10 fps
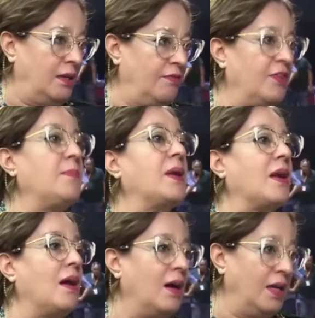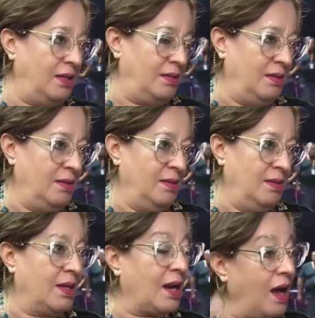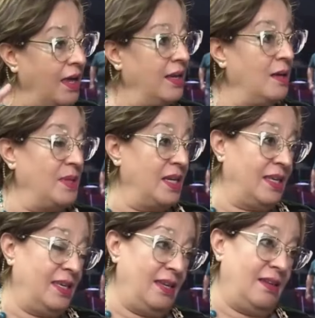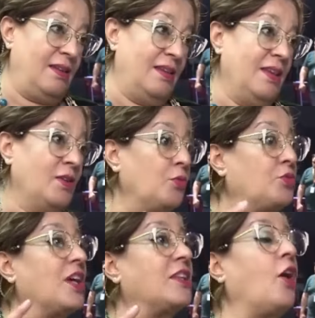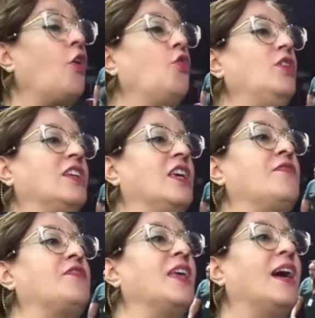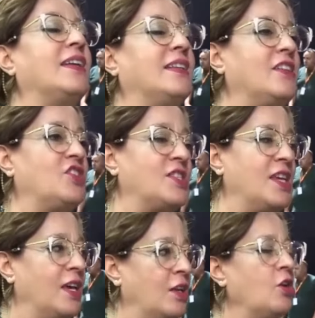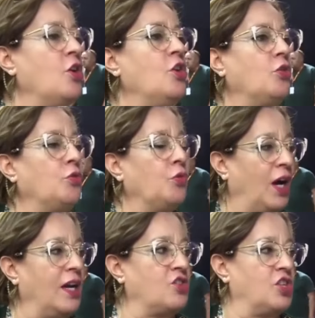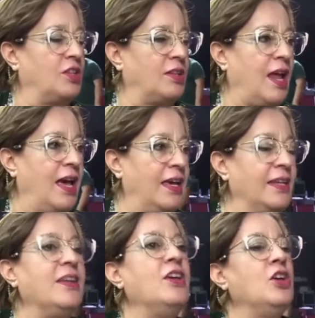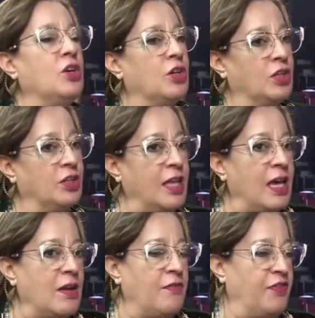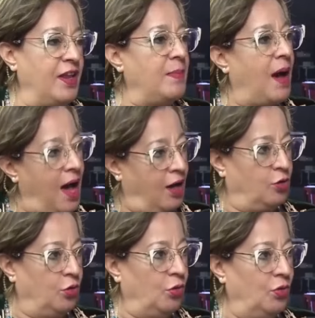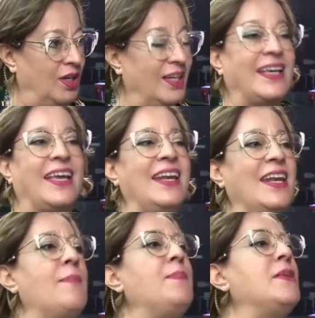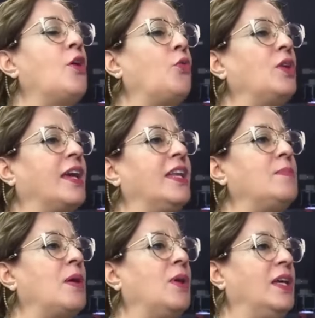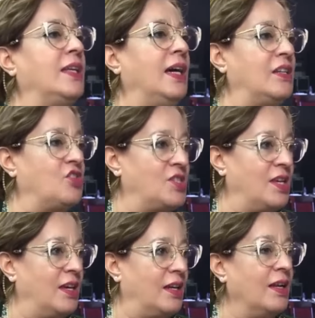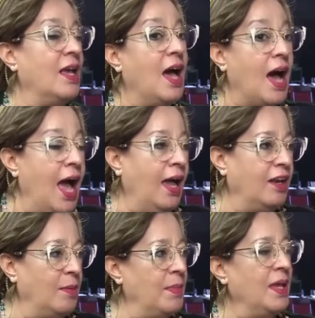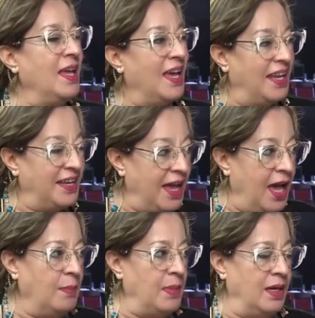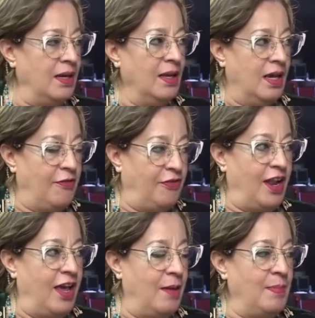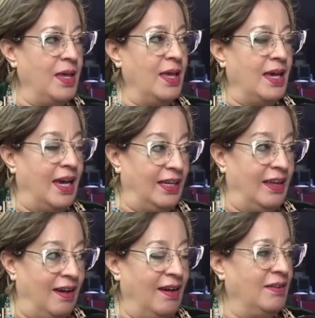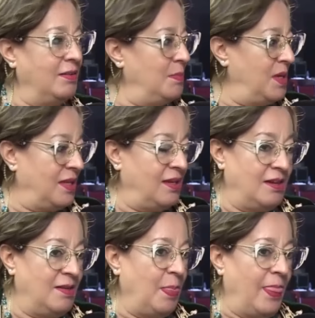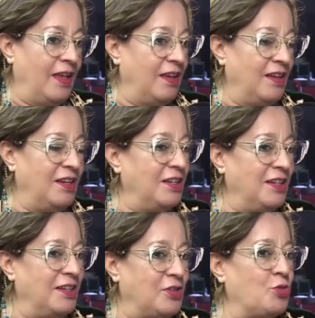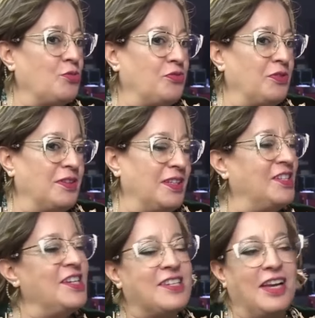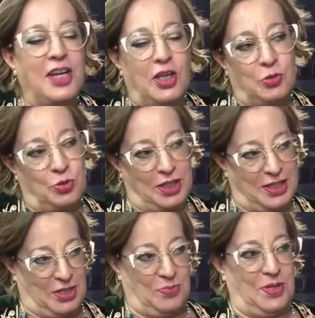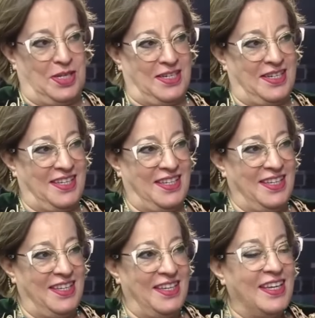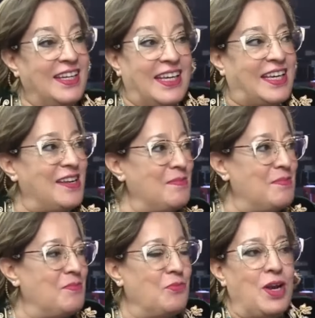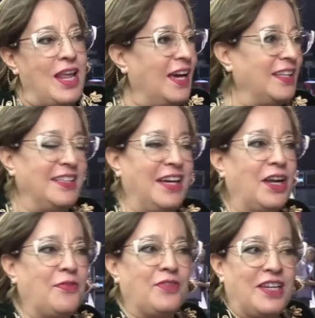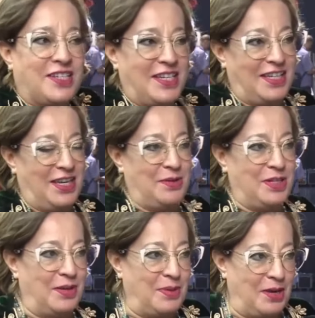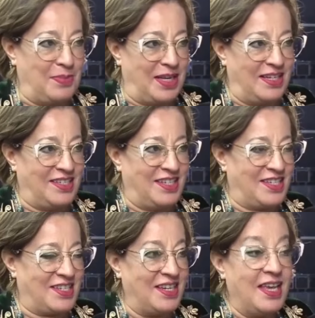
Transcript: فيلم الرهائن الرهائن الأمريكيين وتدخل كيف دخلت الجزائر وخرجت الرهائن ندير الفيلم أغو لكن لم يقل كلمة واحدة عن الجزائر أحلم أن أعمل أفلام على آه، مثلا آه، شوف آه، الجيش تاعنا عنده تاريخ كبير لكن ولا حد يعرف الأشياء اللي عملها الجيش